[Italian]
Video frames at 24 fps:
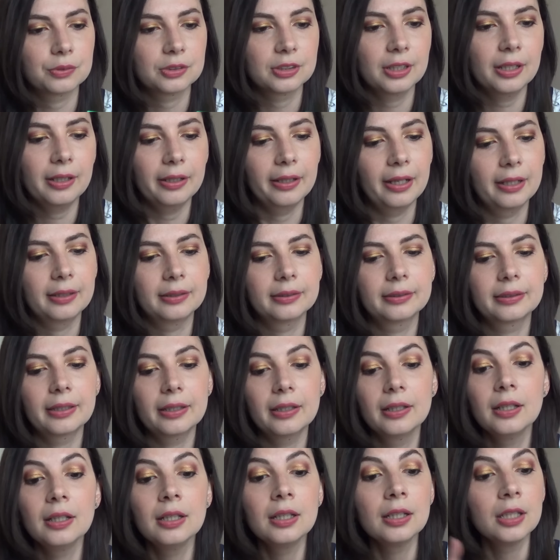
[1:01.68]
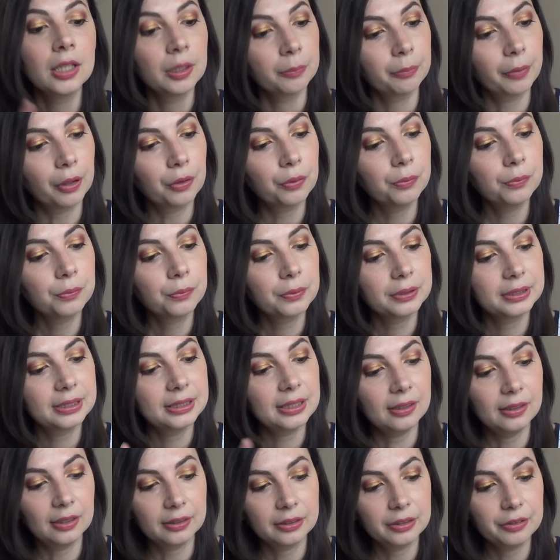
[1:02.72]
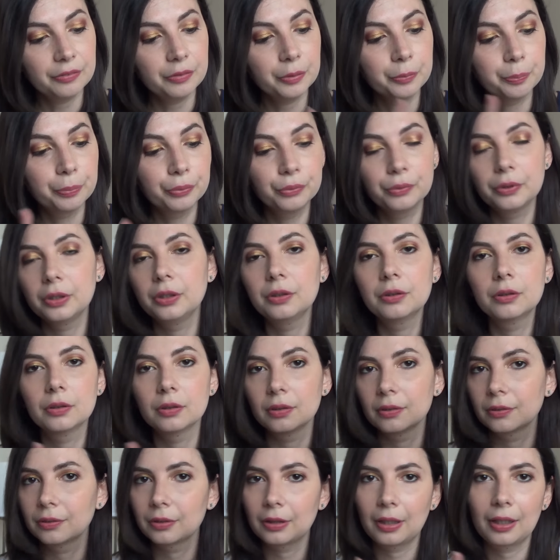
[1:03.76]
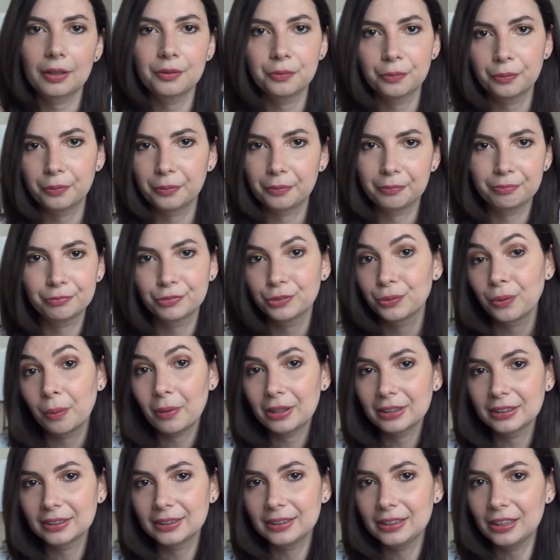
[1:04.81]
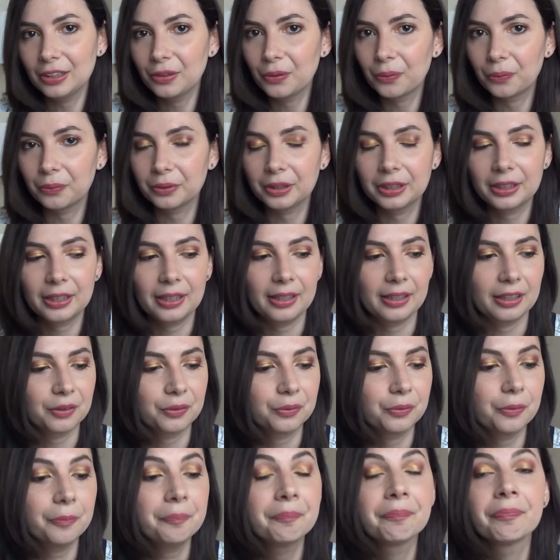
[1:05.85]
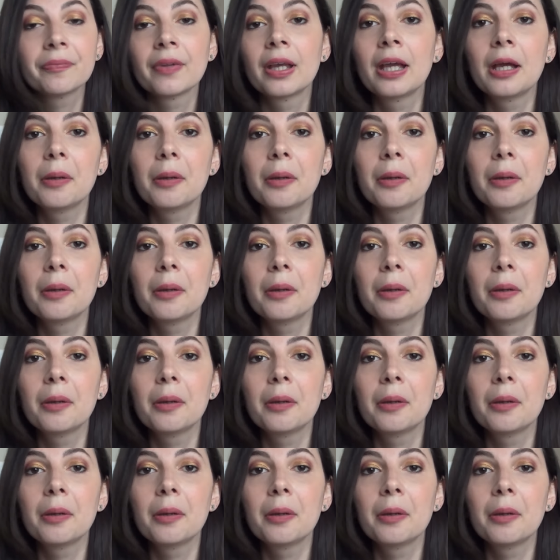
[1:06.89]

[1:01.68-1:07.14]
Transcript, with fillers: snellente, ma comunque sia gli attivi puri eh, hanno, sono a base siliconica, ecco,